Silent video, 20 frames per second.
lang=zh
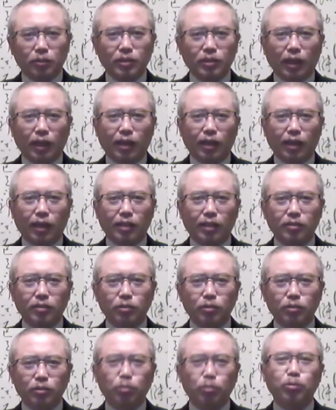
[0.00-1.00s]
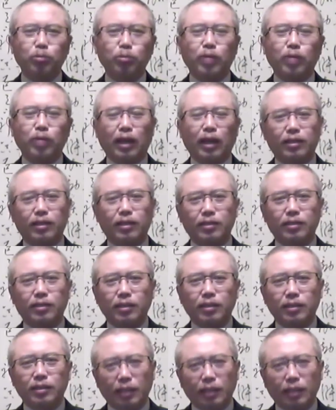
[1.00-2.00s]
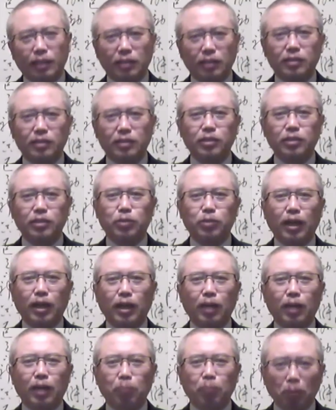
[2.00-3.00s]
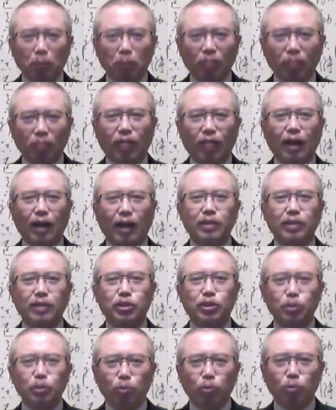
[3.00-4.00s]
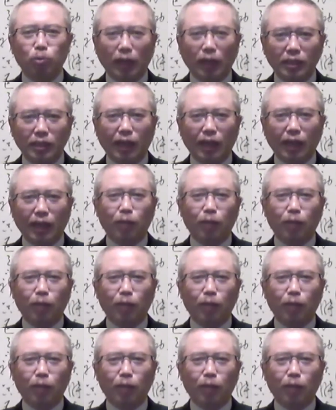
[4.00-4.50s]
啊，也就是中共啊，现在这个政权呐，没办法，骑虎难下。